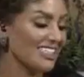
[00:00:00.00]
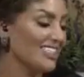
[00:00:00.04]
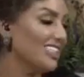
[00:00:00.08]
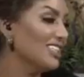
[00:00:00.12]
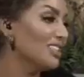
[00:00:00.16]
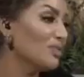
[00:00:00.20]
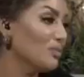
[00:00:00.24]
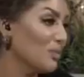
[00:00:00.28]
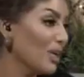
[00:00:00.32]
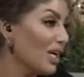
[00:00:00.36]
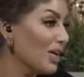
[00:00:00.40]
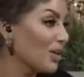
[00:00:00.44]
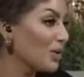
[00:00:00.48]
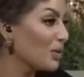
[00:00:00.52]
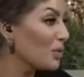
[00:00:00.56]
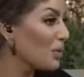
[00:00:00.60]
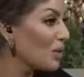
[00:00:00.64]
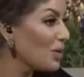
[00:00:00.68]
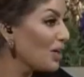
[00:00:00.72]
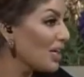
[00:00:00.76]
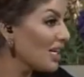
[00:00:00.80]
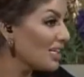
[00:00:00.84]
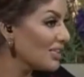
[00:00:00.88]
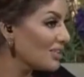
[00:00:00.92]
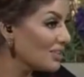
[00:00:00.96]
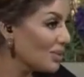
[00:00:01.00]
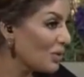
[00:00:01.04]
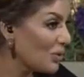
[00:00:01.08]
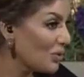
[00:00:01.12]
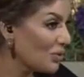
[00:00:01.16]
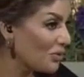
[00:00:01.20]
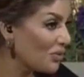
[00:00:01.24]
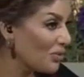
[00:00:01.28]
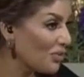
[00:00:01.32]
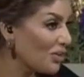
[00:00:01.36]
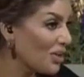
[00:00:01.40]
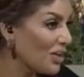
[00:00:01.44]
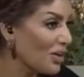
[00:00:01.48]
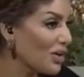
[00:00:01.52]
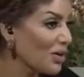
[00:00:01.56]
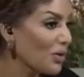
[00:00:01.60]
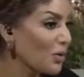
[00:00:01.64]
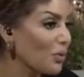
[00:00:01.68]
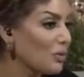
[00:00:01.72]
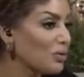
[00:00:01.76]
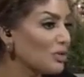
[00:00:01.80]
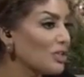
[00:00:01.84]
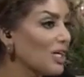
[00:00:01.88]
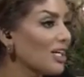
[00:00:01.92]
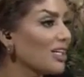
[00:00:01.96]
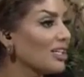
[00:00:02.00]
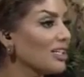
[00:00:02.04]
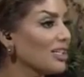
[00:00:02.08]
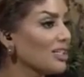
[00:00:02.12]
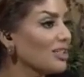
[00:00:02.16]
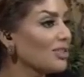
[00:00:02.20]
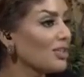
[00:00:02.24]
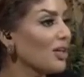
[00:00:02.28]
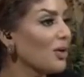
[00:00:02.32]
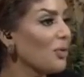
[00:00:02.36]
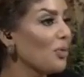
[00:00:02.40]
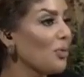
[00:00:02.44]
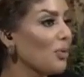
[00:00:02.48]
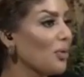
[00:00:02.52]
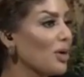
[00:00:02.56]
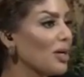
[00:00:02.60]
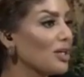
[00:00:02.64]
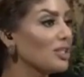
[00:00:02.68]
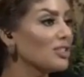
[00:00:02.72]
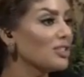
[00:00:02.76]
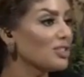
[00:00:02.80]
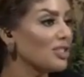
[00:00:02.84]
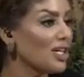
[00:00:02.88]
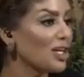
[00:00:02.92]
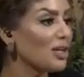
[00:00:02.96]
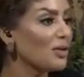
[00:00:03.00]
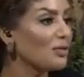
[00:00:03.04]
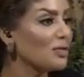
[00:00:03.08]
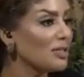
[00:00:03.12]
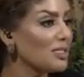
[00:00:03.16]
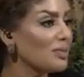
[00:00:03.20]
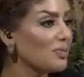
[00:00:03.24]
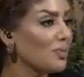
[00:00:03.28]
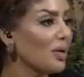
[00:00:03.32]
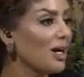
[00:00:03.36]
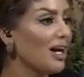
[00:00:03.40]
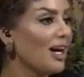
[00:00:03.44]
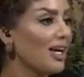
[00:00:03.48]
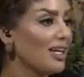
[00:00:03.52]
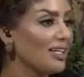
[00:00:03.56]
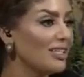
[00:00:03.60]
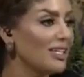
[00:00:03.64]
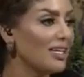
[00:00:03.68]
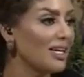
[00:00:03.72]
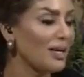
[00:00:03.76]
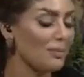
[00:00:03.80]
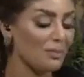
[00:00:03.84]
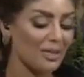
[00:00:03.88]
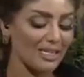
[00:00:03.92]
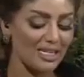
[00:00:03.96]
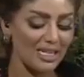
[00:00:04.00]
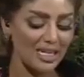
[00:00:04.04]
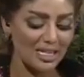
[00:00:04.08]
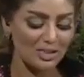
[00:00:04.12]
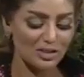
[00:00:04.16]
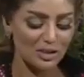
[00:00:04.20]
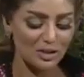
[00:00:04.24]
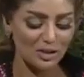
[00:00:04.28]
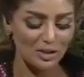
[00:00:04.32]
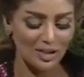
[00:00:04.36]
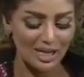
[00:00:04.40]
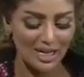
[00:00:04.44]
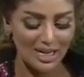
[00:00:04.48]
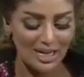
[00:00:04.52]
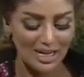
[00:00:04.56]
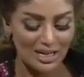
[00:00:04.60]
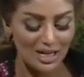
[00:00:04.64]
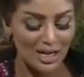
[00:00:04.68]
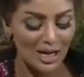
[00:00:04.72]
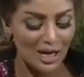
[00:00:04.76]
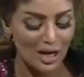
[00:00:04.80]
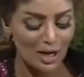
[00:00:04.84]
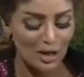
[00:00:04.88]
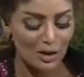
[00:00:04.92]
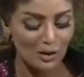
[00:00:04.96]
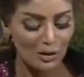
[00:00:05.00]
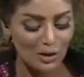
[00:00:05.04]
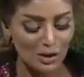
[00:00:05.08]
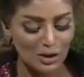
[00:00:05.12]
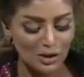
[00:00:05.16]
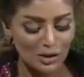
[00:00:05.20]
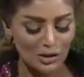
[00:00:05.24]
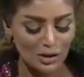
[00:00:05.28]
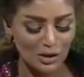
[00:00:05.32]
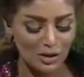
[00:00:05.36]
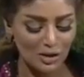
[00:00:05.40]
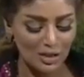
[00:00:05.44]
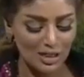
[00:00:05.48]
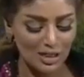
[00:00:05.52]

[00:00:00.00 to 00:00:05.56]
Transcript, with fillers: احنا نتمنى كل التوفيق وان شاء الله يتطور ان شاء الله نسمع عن الابلكيشن كل خير. كل الشكر